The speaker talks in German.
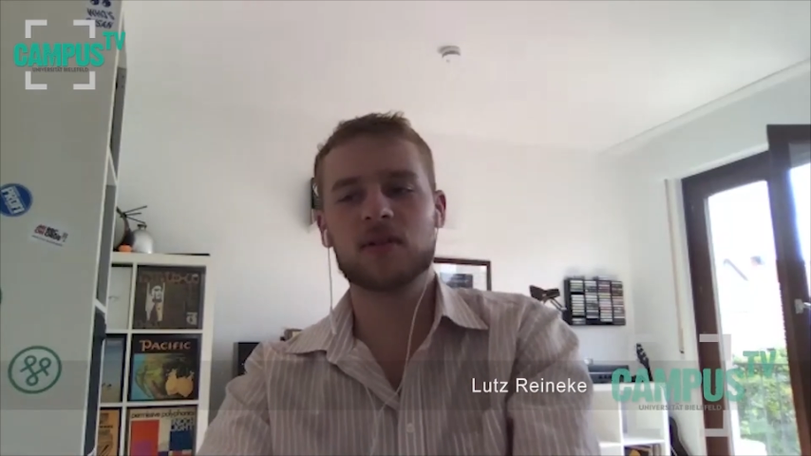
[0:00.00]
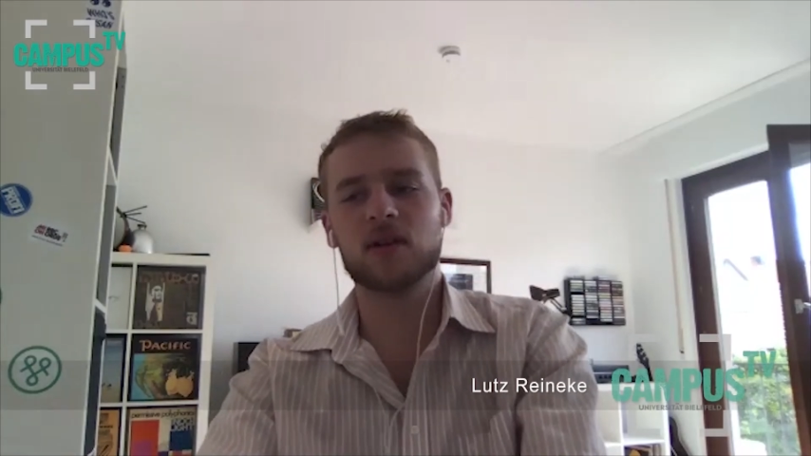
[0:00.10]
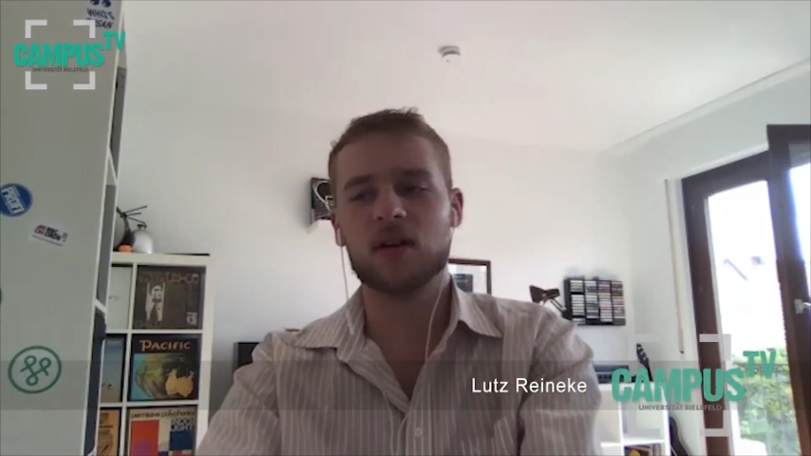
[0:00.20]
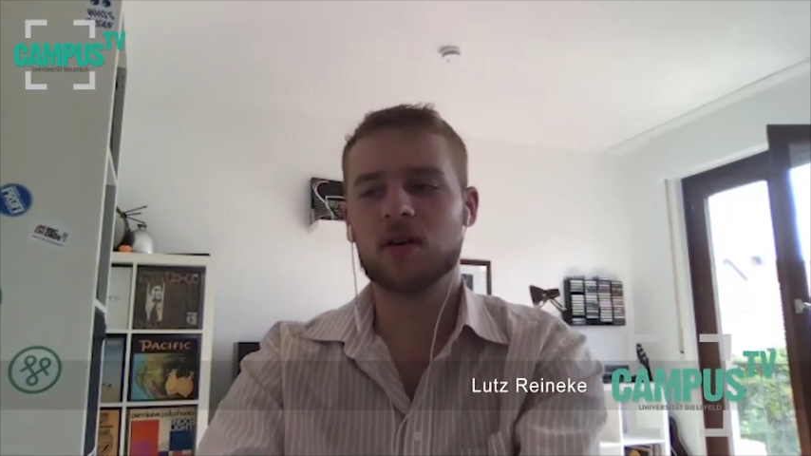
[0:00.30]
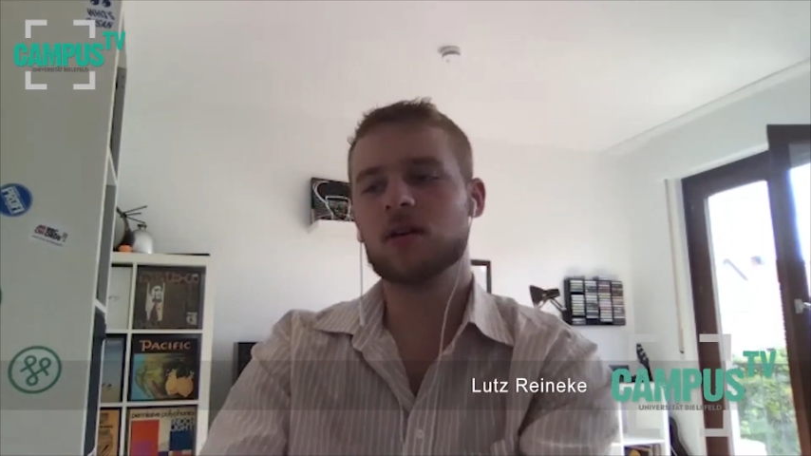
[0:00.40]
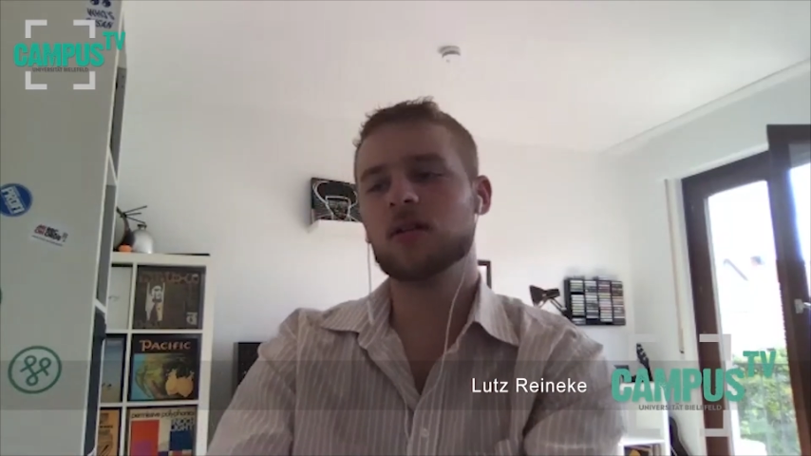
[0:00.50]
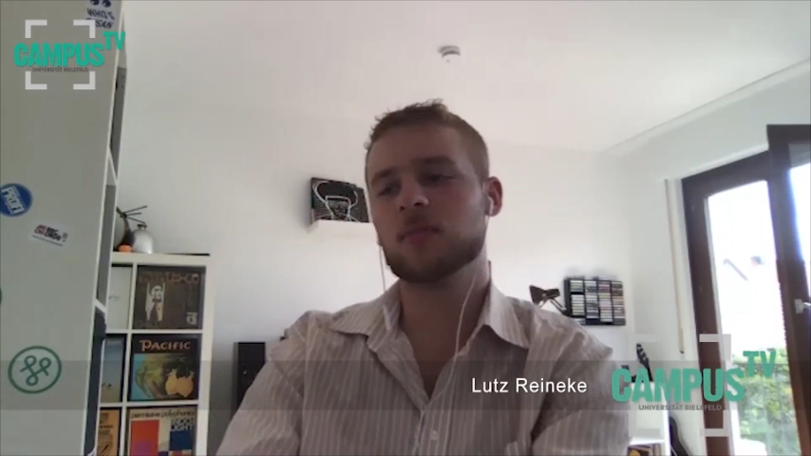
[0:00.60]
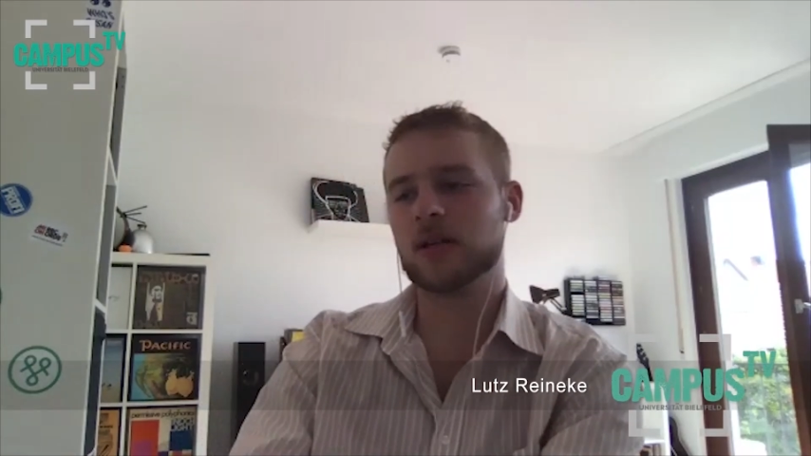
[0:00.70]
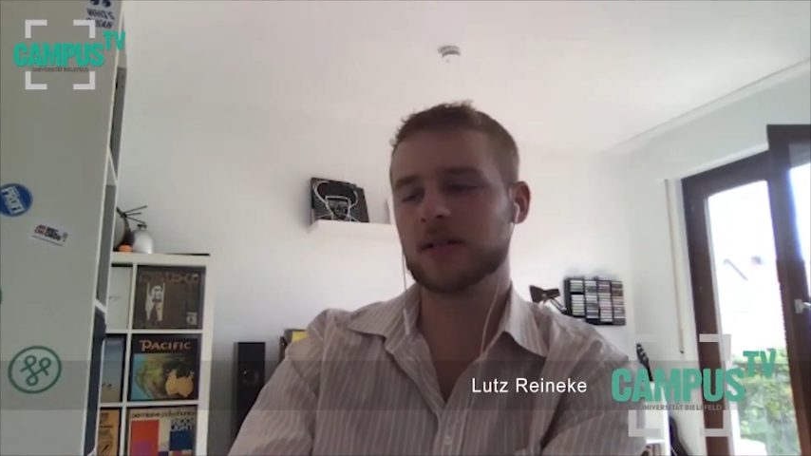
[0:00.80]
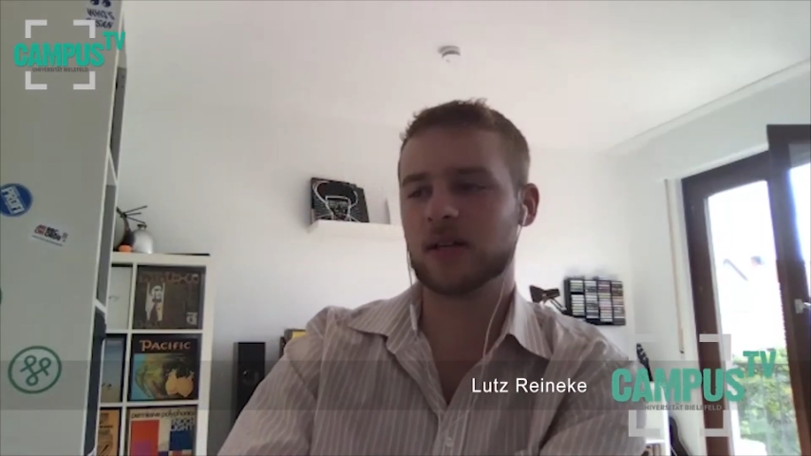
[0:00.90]
Äh, ich
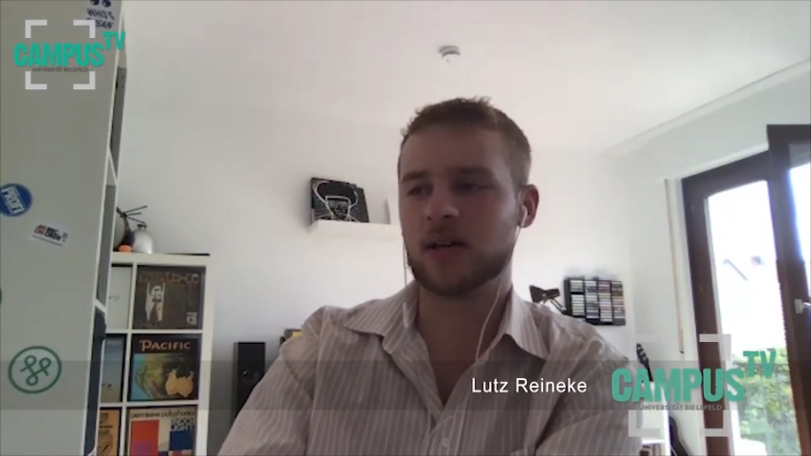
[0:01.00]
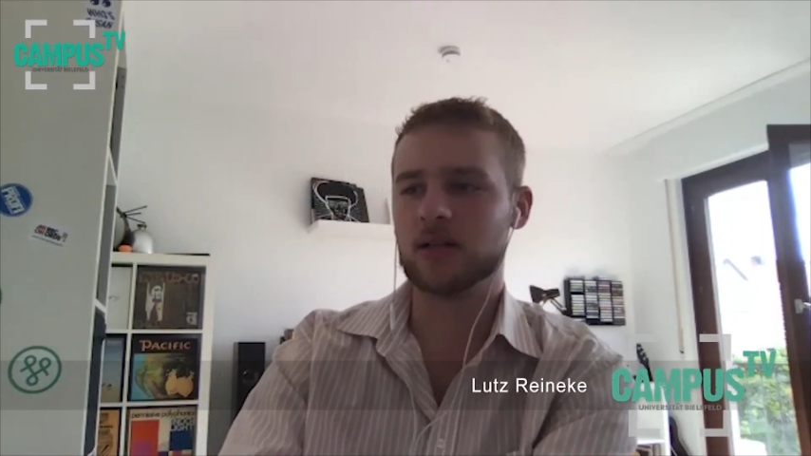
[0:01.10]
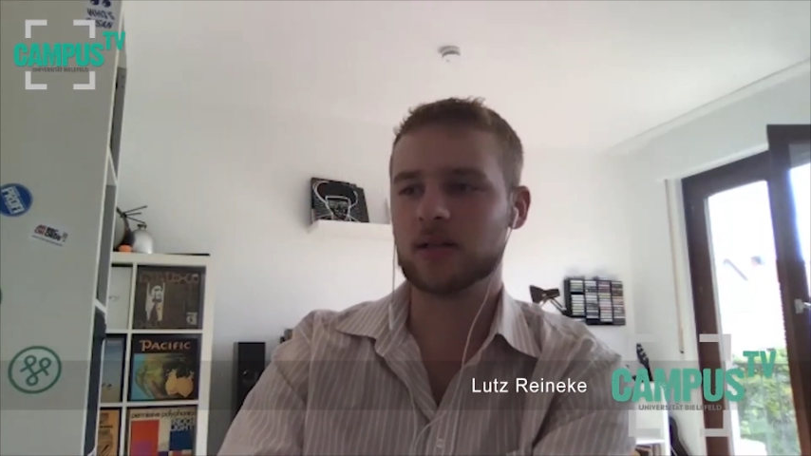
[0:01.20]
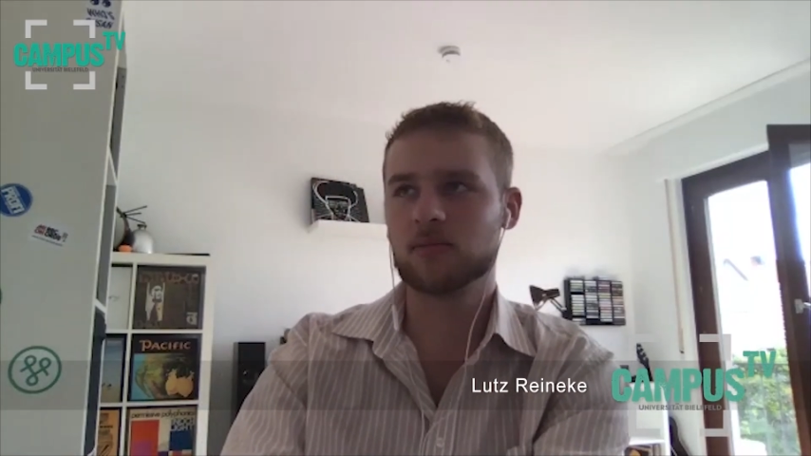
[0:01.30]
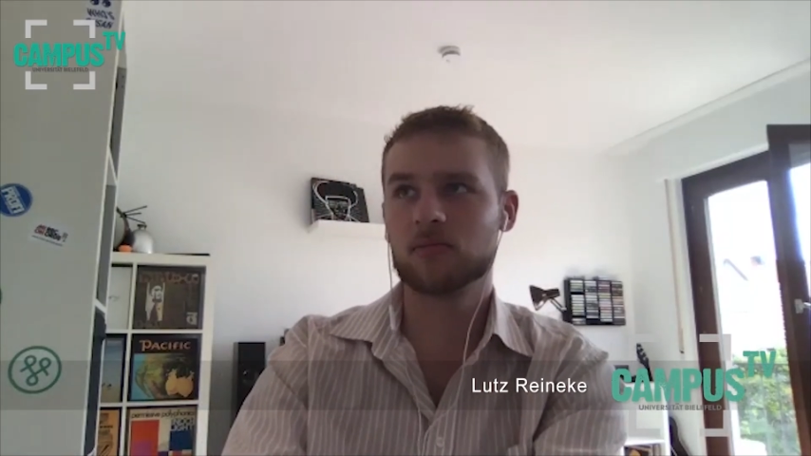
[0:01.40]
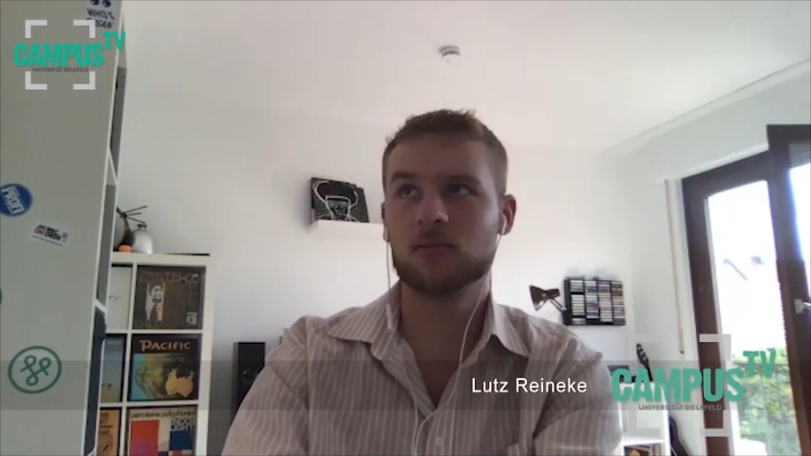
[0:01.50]
mache seit